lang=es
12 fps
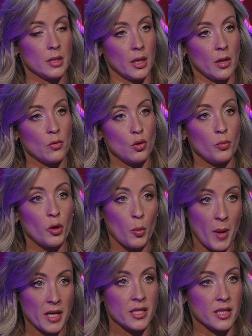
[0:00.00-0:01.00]
que hay un número
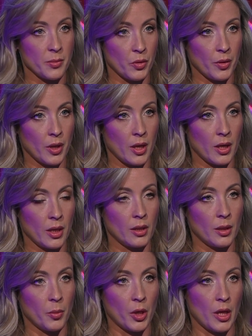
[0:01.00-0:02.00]
máximo de,
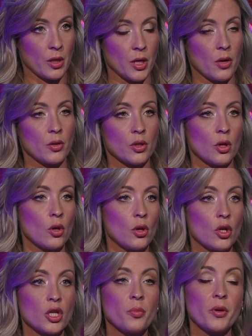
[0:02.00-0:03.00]
monedas. O sea, no, es
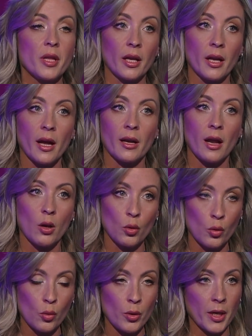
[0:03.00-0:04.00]
se puede crear la
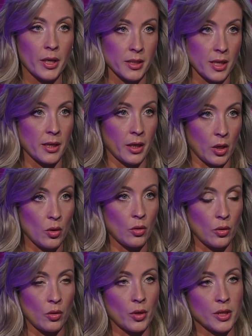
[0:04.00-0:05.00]
locura que se creó
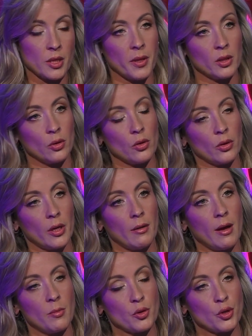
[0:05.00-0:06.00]
con este patrón que
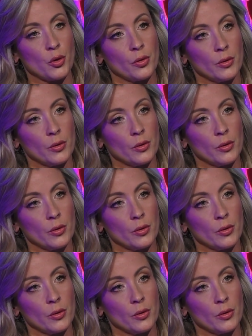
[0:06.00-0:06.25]
hablábamos solo.